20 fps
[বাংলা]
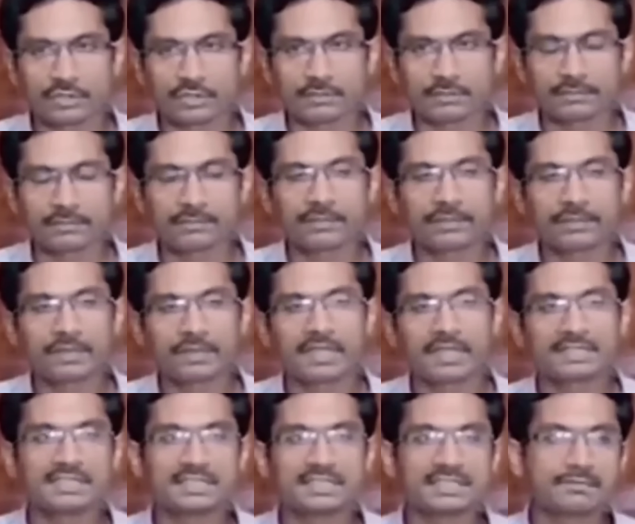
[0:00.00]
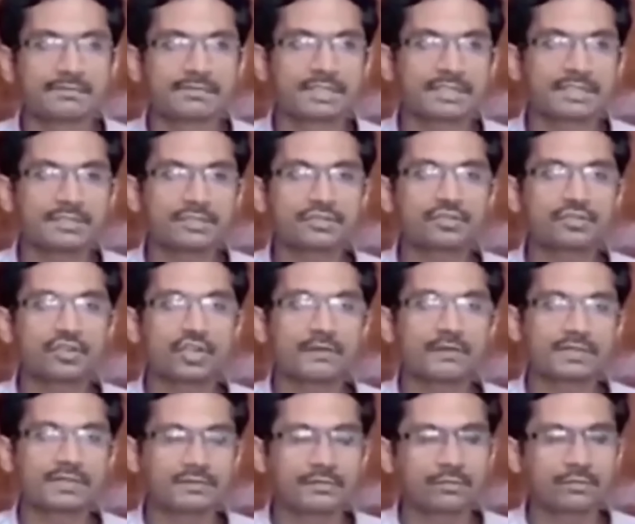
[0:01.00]
জন্য এই সিস্টেমটা যেহেতু
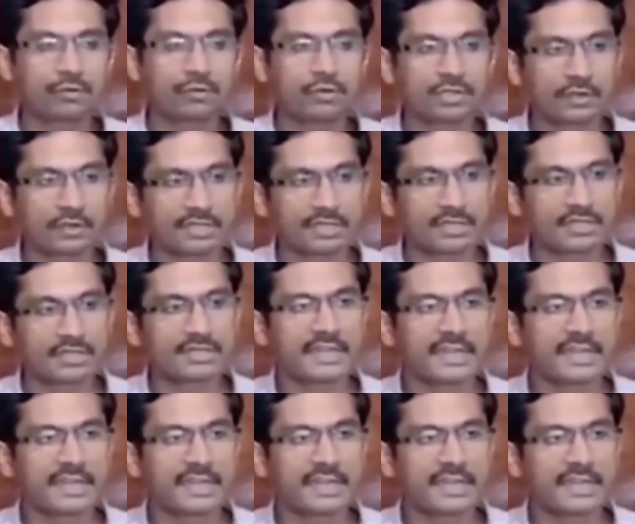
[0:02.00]
জলীয় বাষ্প পুরোটা অনেকটা